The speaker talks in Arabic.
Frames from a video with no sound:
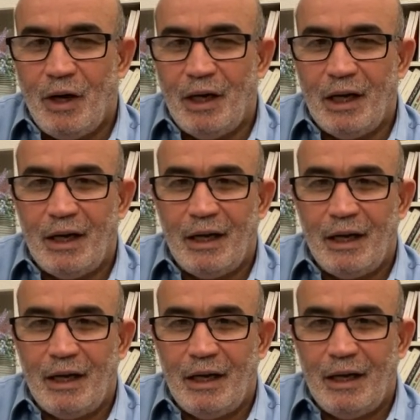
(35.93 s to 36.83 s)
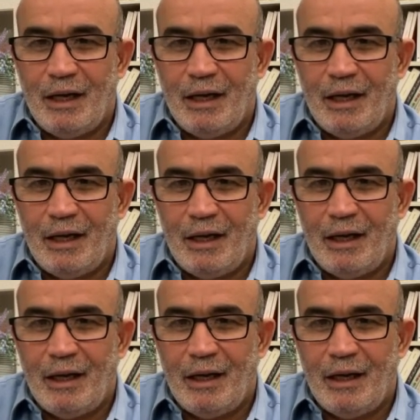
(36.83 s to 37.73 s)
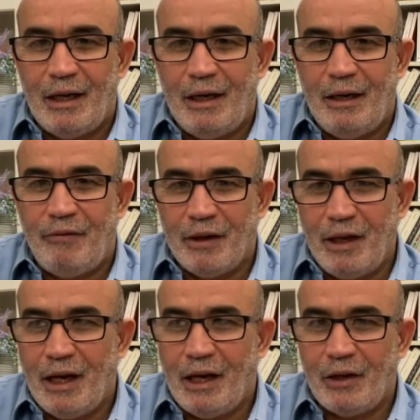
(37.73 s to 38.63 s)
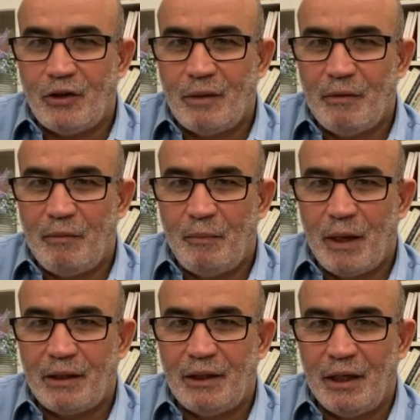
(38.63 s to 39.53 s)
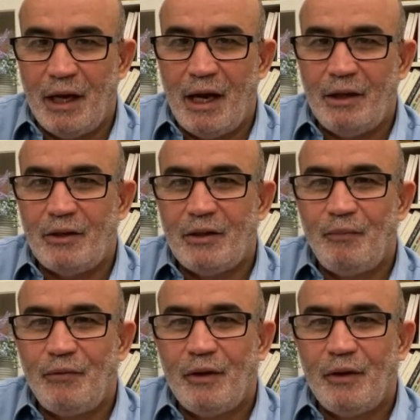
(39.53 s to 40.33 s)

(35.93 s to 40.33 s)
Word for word: وعلى آه، الفضيحة اللي تسمى بالبارتي جيت